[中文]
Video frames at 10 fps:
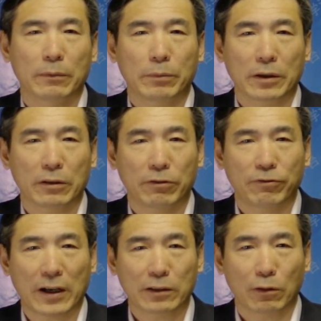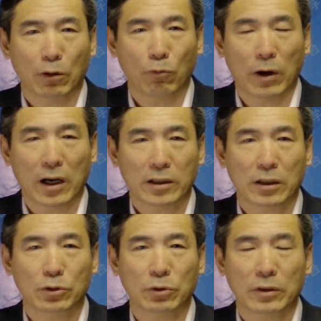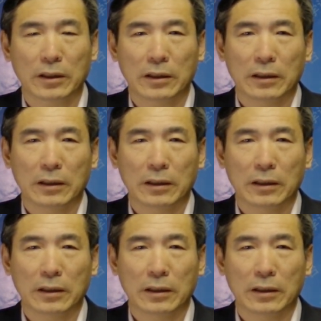并发到了网上去。